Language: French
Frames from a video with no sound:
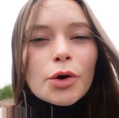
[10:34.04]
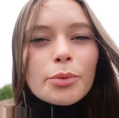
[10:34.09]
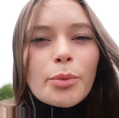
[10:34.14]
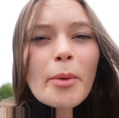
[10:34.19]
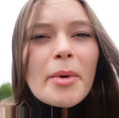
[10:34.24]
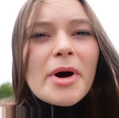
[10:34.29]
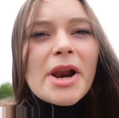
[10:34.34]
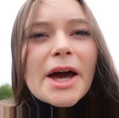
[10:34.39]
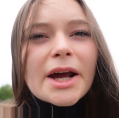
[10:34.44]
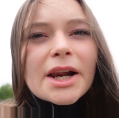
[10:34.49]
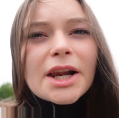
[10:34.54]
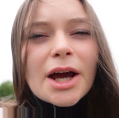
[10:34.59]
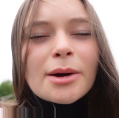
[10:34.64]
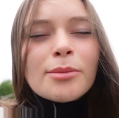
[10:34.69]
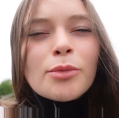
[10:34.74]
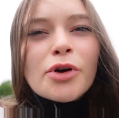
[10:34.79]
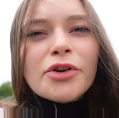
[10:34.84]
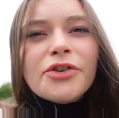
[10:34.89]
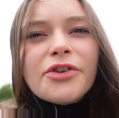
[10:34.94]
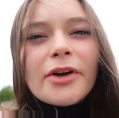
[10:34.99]
Bon bah
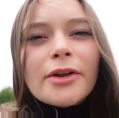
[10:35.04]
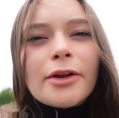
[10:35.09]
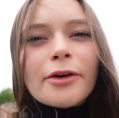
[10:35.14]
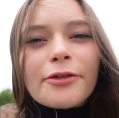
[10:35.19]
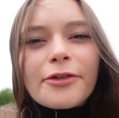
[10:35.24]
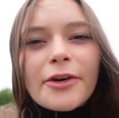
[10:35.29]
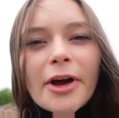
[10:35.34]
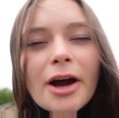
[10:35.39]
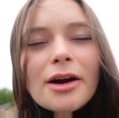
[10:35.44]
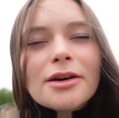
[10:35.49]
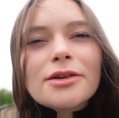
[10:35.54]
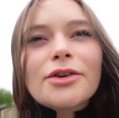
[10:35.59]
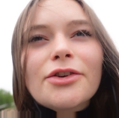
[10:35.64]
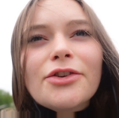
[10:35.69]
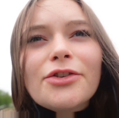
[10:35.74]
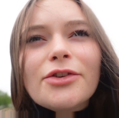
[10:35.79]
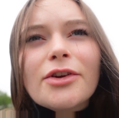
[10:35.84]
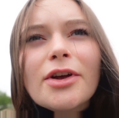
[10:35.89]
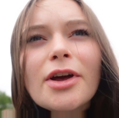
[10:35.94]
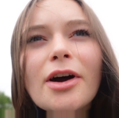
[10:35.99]
clairement c'est un enfer,
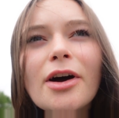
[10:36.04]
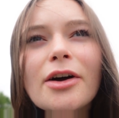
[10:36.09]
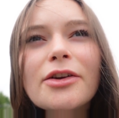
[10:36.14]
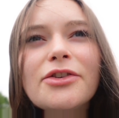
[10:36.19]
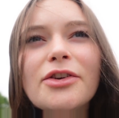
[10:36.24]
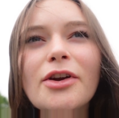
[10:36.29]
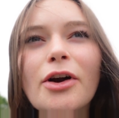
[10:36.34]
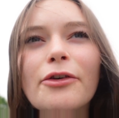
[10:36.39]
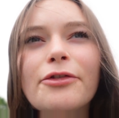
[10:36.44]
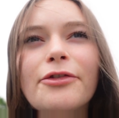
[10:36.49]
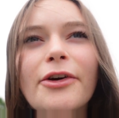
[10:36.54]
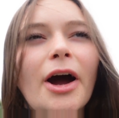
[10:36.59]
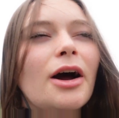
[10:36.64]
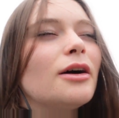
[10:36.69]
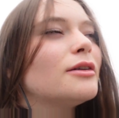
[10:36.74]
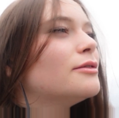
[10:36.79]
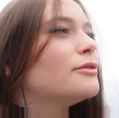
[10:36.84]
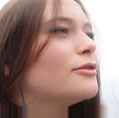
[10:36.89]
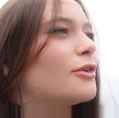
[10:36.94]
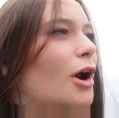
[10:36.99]
euh, c'est l'enfer,
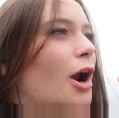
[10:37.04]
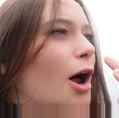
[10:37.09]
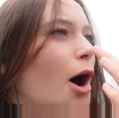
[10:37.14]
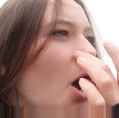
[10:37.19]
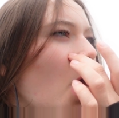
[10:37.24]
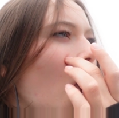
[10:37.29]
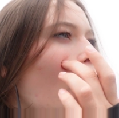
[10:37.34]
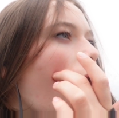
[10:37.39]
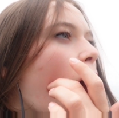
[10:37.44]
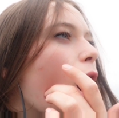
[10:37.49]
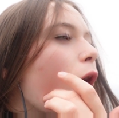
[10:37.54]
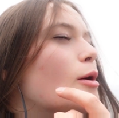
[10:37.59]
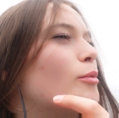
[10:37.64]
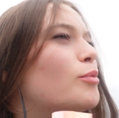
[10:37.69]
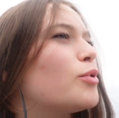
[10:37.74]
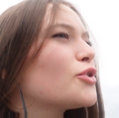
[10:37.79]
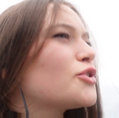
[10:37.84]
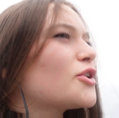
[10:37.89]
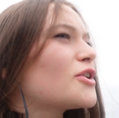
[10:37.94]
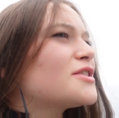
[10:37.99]
voilà.
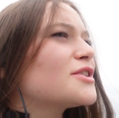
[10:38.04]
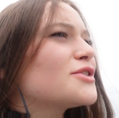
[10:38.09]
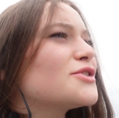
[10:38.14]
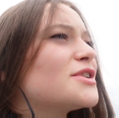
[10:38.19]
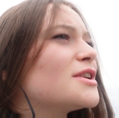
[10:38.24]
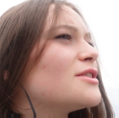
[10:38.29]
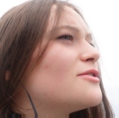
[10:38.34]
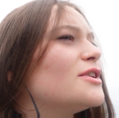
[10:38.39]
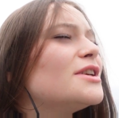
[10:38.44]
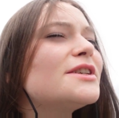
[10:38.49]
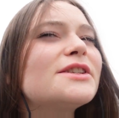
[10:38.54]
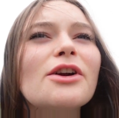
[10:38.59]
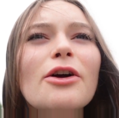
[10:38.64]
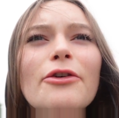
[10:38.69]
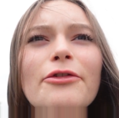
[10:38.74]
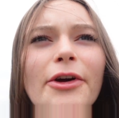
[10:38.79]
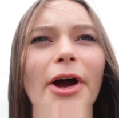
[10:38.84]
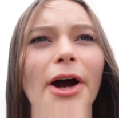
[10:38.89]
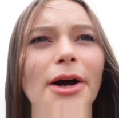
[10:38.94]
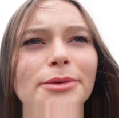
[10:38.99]
Pour sortir de cette ville c'est
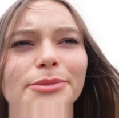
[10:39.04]
l'enfer.